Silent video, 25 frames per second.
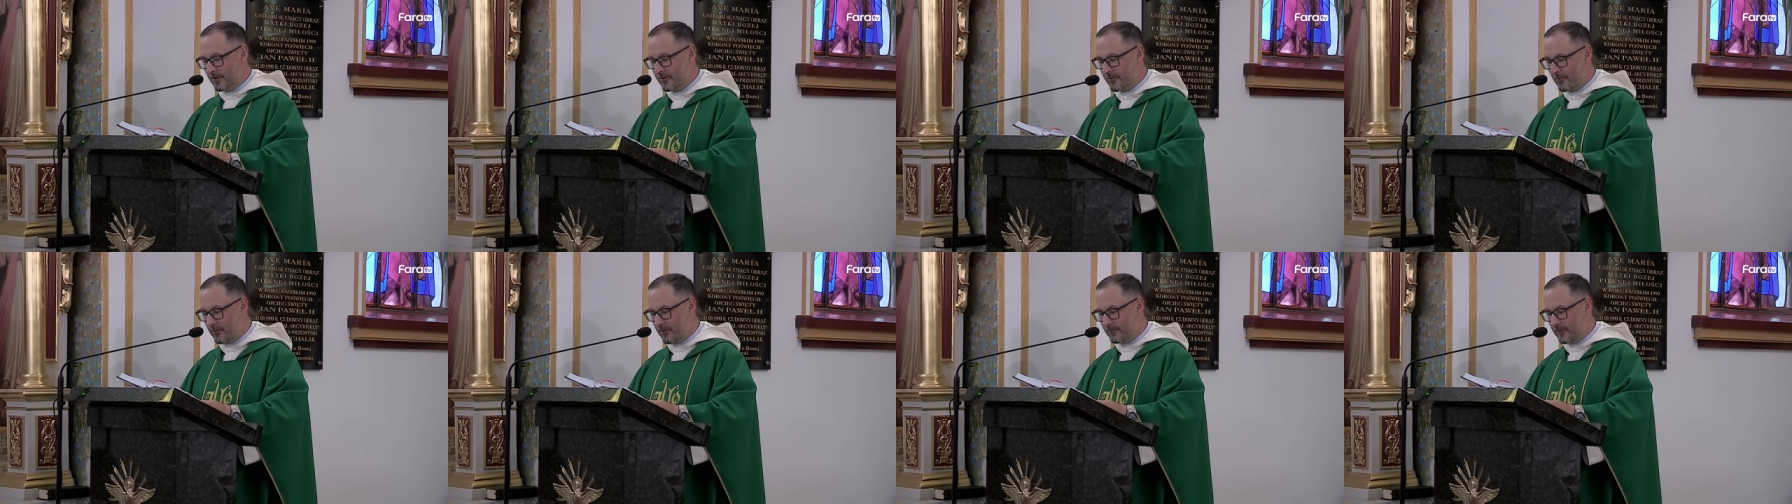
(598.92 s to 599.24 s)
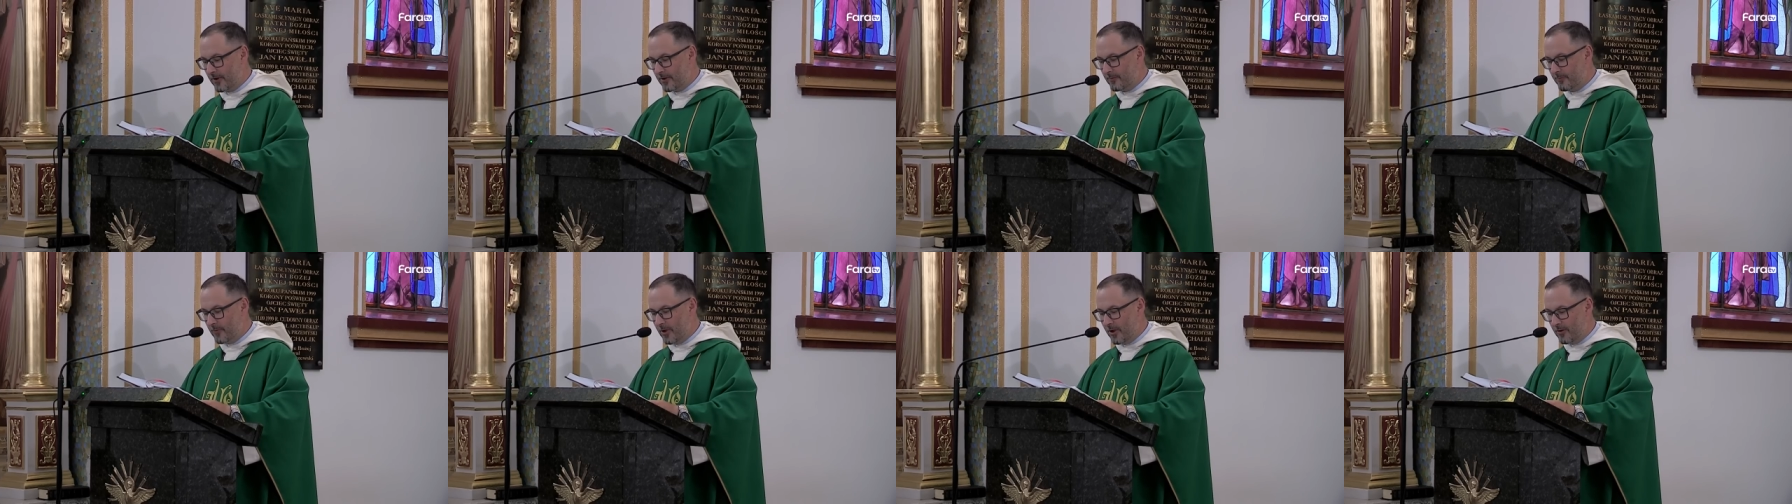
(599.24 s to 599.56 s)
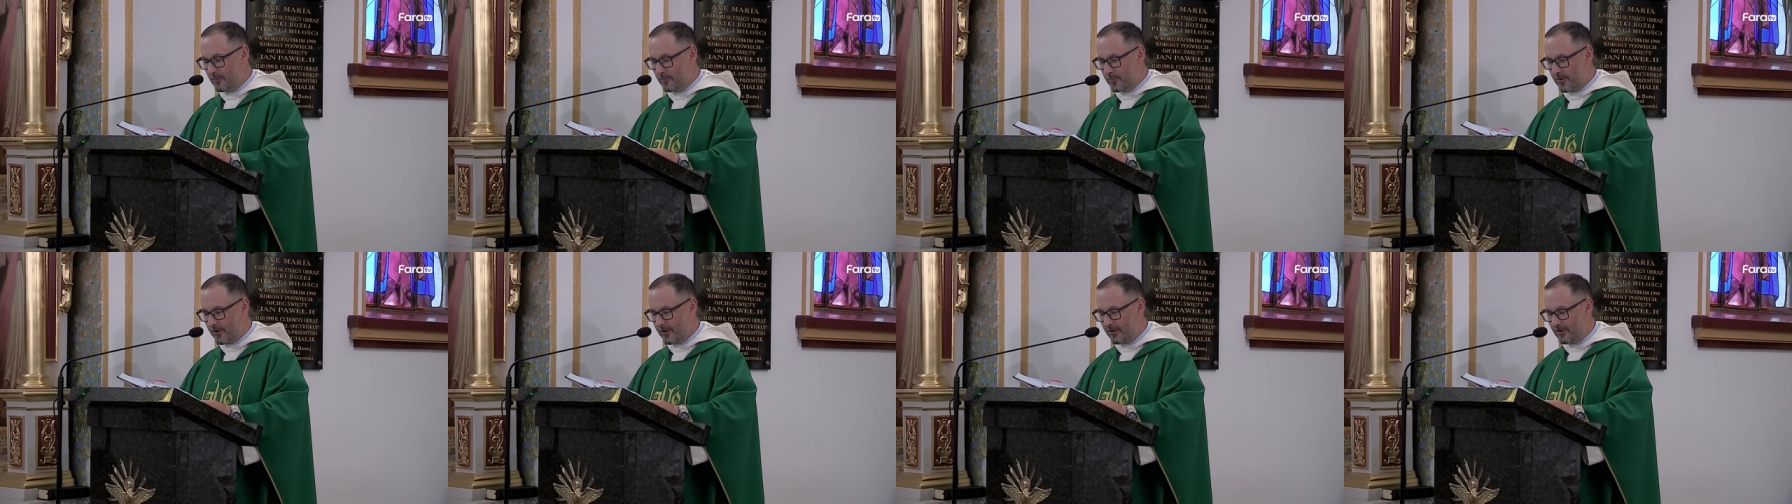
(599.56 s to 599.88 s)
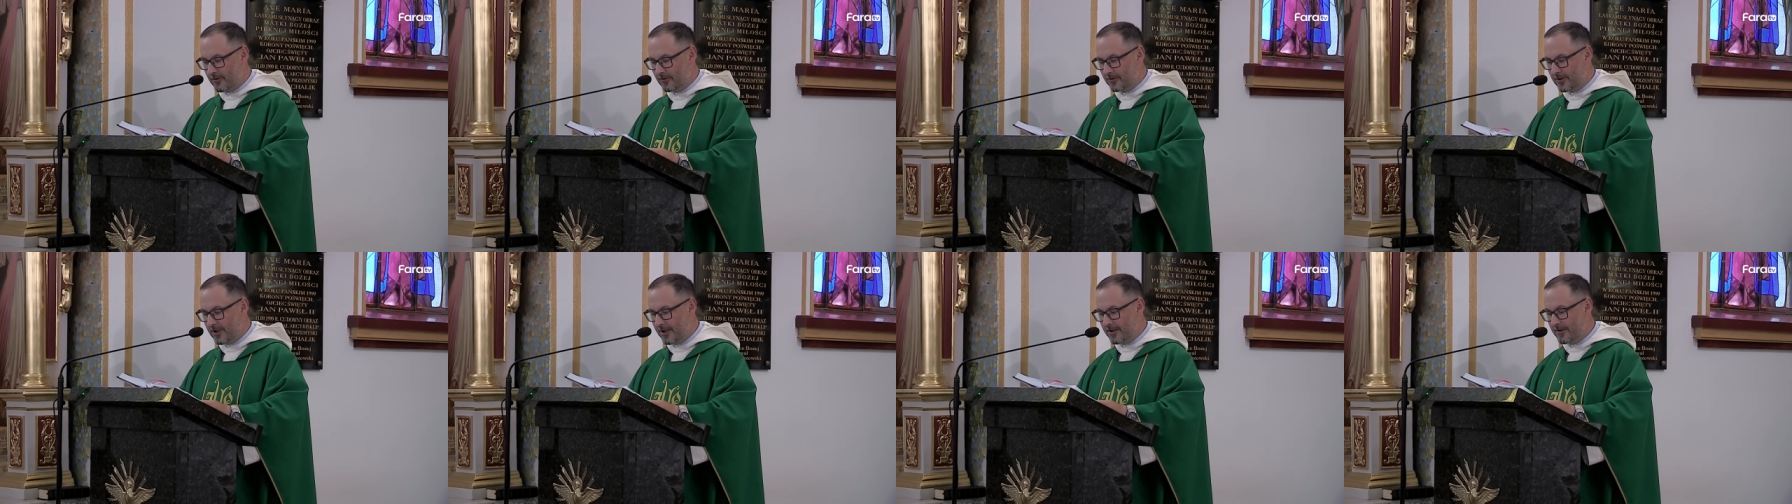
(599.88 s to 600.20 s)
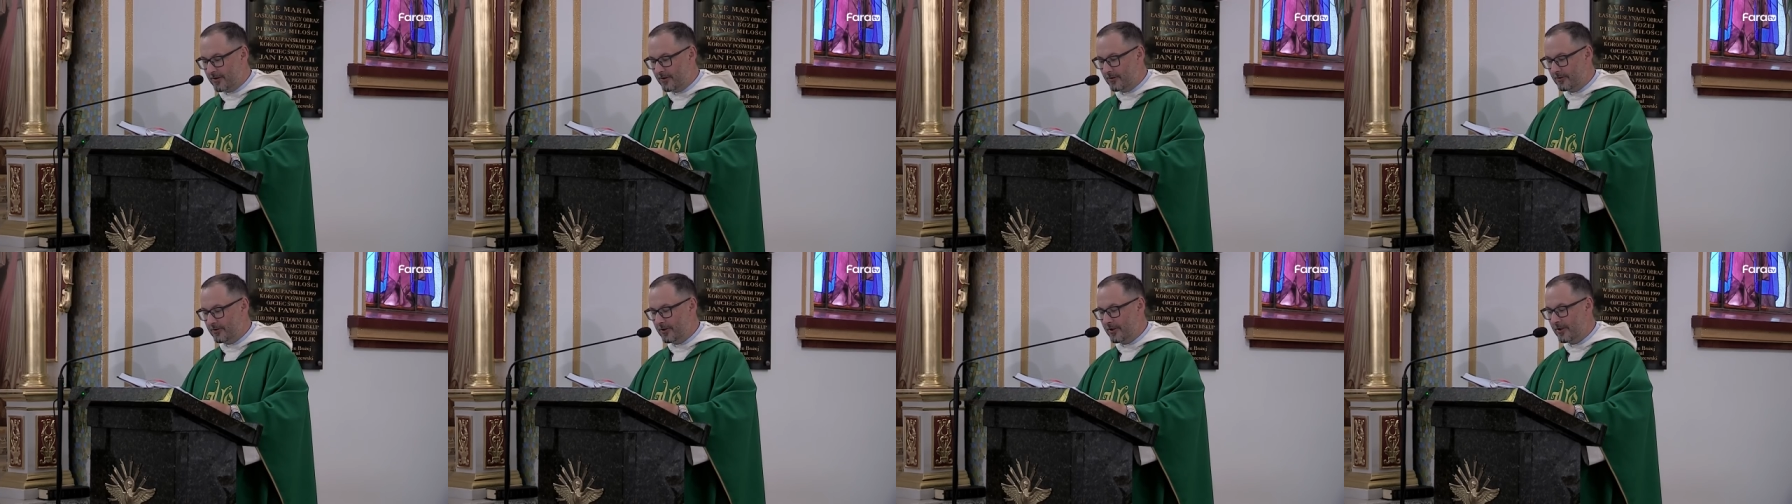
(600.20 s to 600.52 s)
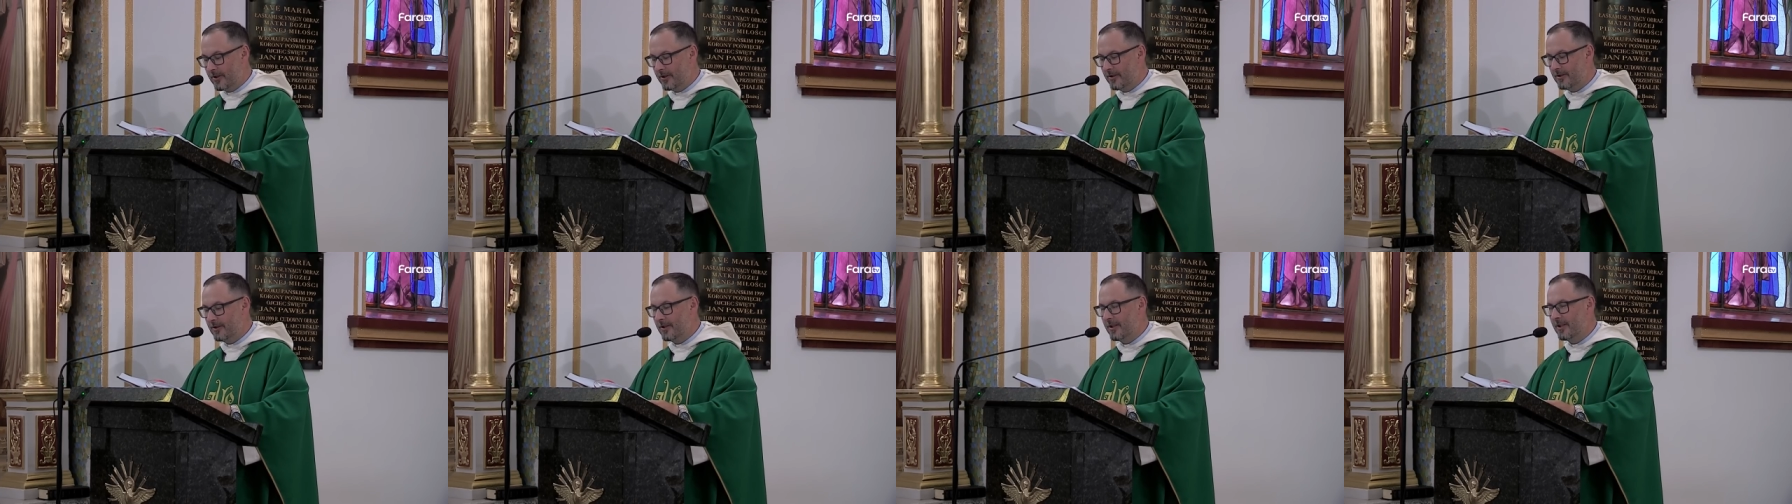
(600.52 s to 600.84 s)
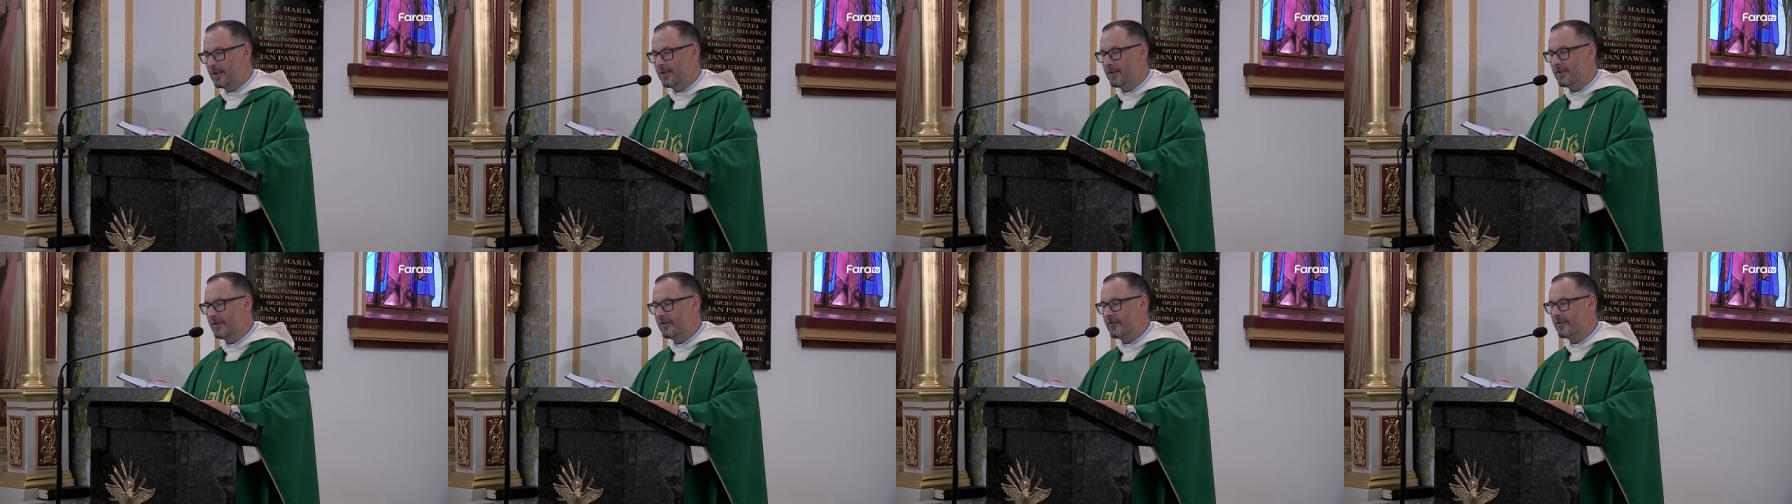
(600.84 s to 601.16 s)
by człowiek miał przekonanie o jej